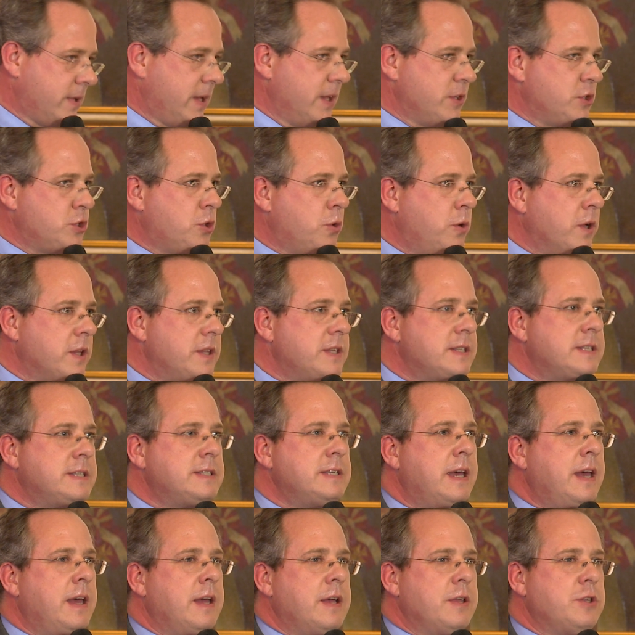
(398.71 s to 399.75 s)
ganz kurz
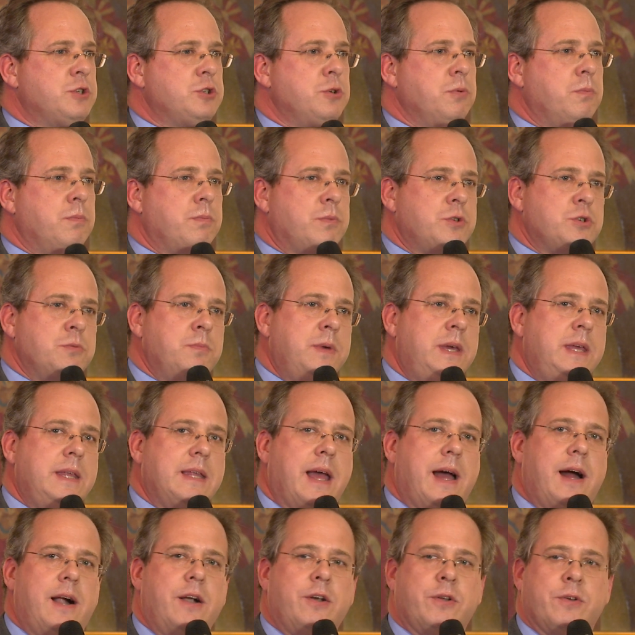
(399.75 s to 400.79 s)
zum, zum
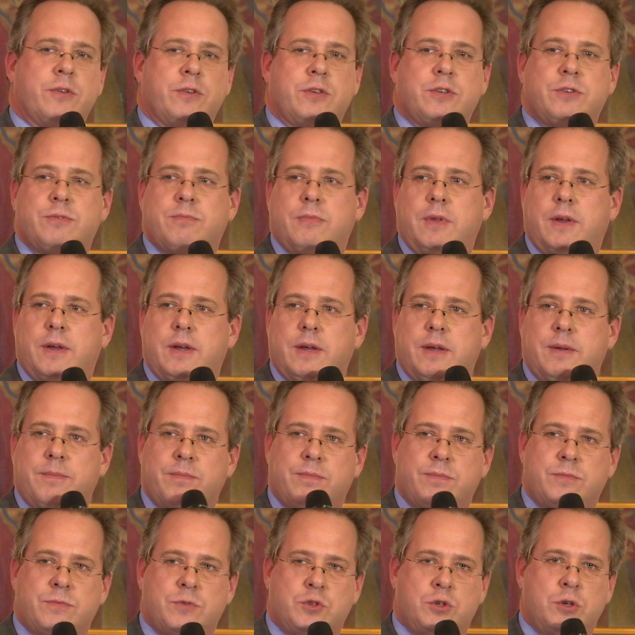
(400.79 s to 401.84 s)
Inhalt und
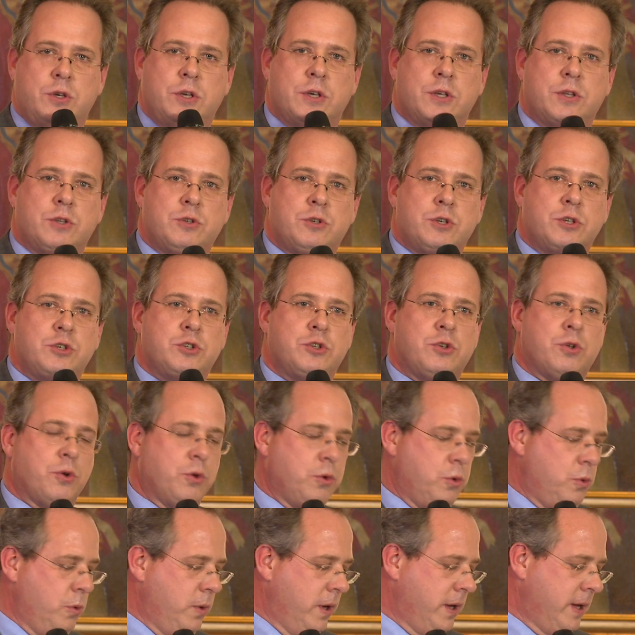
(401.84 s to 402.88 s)
ähm, zur, zur
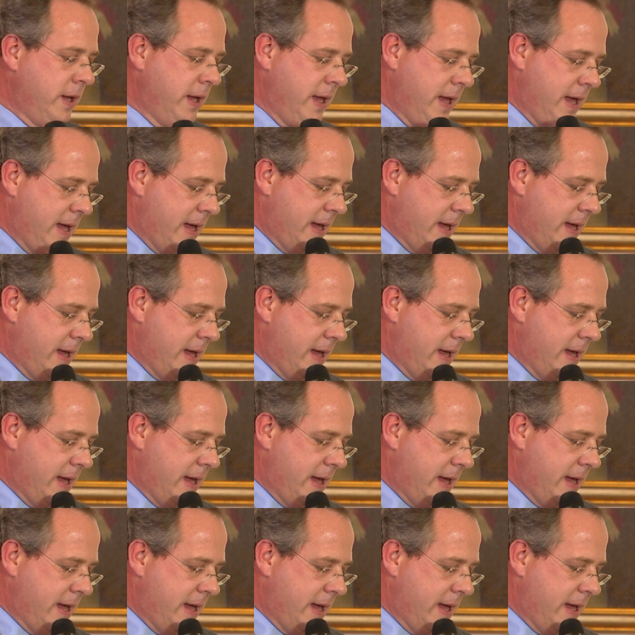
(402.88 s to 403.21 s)
Struktur